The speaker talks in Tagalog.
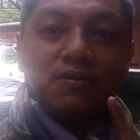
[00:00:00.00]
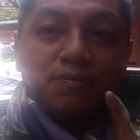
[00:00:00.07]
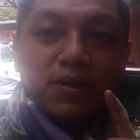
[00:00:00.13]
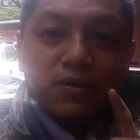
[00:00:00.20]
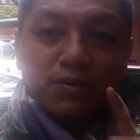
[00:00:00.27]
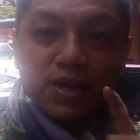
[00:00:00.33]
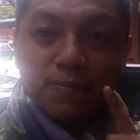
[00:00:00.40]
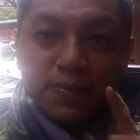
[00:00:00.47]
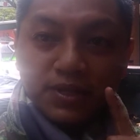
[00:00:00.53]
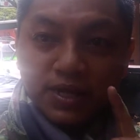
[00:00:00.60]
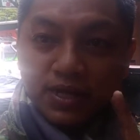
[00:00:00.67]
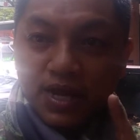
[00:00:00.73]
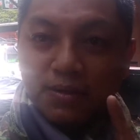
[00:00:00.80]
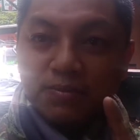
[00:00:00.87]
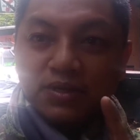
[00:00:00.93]
Pero napatay
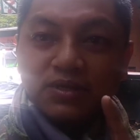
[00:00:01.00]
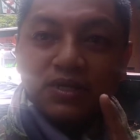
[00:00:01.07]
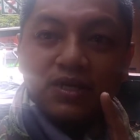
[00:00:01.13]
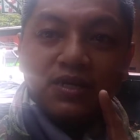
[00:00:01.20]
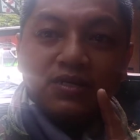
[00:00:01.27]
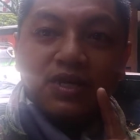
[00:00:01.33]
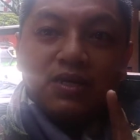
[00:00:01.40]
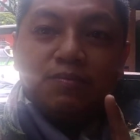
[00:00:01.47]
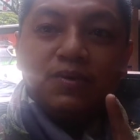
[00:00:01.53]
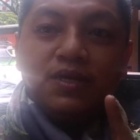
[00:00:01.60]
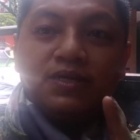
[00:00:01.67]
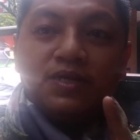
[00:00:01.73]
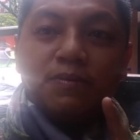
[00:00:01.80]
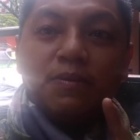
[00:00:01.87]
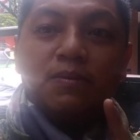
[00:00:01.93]
lamang ni King
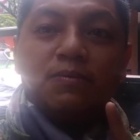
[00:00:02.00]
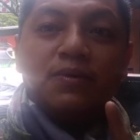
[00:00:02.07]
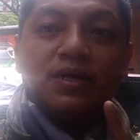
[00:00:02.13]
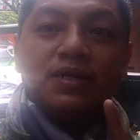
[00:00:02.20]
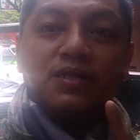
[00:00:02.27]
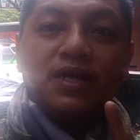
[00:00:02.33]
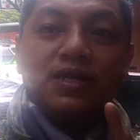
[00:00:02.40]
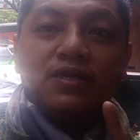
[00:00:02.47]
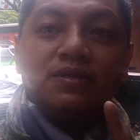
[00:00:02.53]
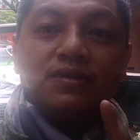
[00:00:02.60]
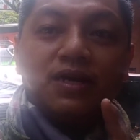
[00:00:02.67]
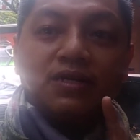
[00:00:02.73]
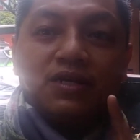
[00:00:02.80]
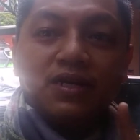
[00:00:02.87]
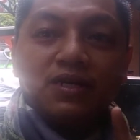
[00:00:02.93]
David sa pamamagitan
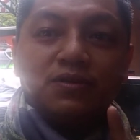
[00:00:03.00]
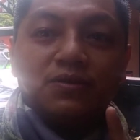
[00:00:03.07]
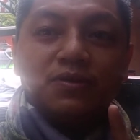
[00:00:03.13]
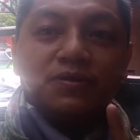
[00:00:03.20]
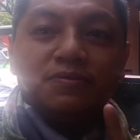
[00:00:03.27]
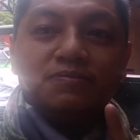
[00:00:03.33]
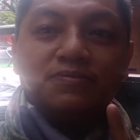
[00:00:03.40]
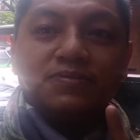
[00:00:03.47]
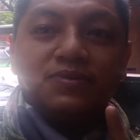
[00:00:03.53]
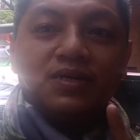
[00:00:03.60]
ng teritoryo.